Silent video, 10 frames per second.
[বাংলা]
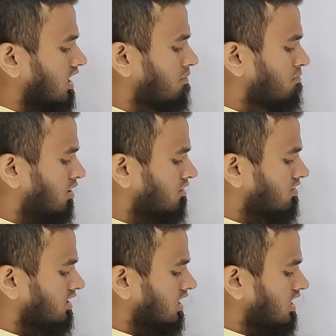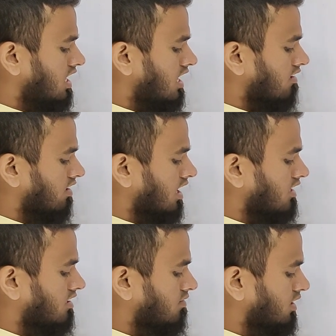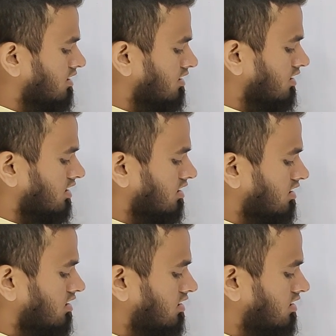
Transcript: লেফট ভেন্ট্রিক্যাল অ্যান্ড রাইট ভেন্ট্রিক্যাল